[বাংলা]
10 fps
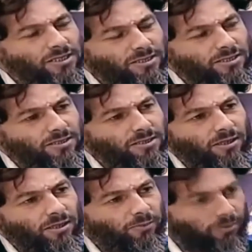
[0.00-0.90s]
এই
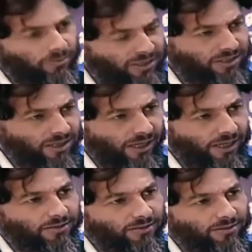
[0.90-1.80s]
কাজটার কি
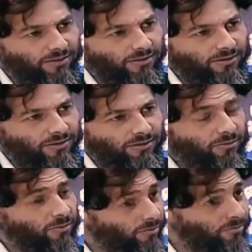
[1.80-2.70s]
অনুমতি আছে
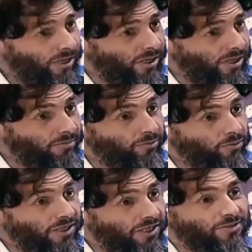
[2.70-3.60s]
অনেকে
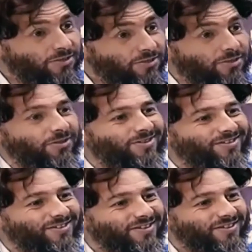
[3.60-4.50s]
বলে অনুমতি নেই
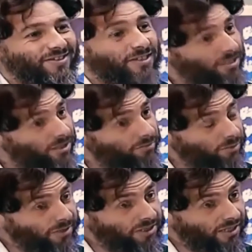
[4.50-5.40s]
এ
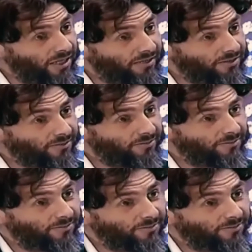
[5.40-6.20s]
ব্যাপারে আপনি কি বলবেন